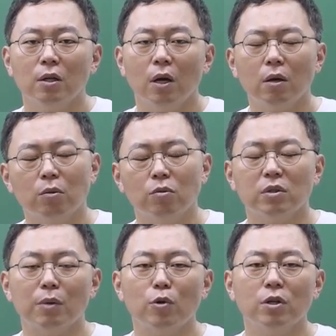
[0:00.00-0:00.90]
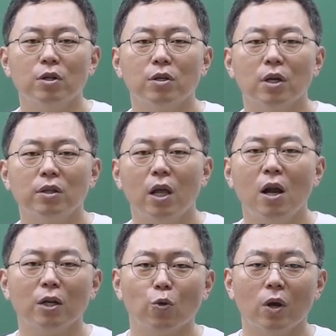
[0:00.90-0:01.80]
아, 오늘 3월 1일이야 내일
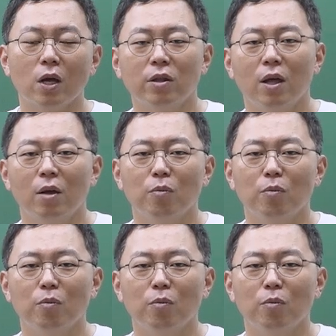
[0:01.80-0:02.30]
학교 가야 돼